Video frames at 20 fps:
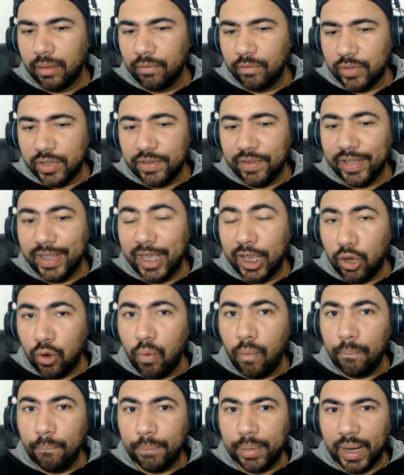Você vai ter que
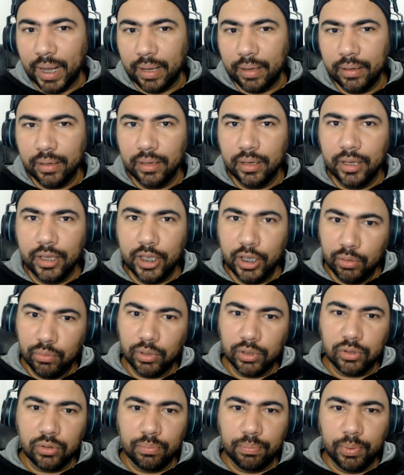comprar. E um
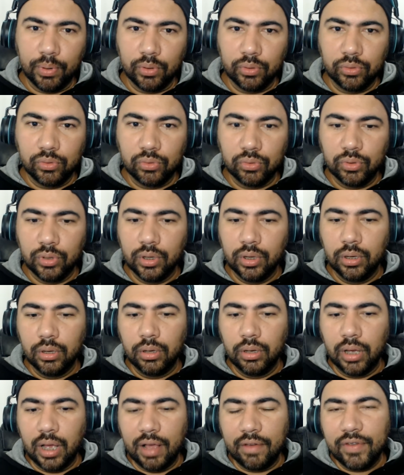outro ponto,
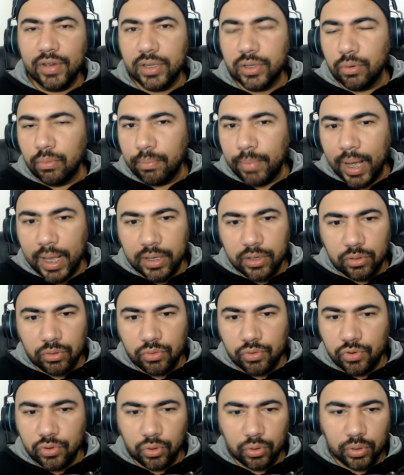a versão base
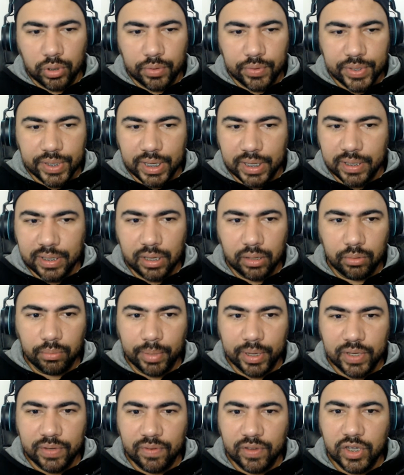do jogo não está sendo
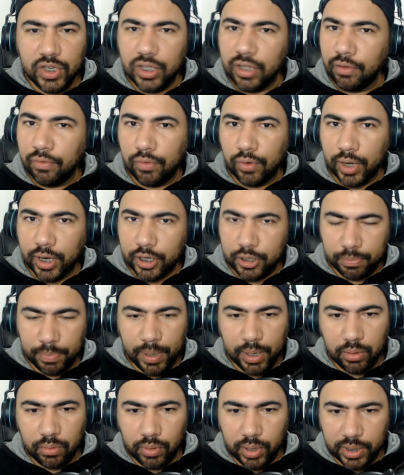mais vendida fora de
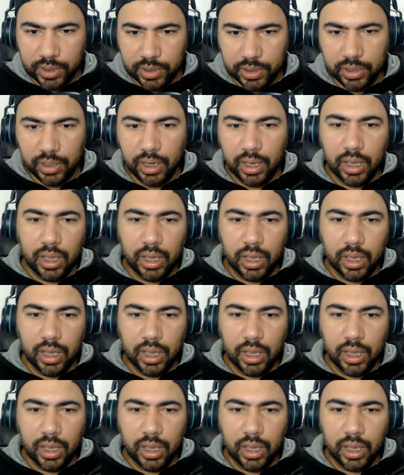pacote.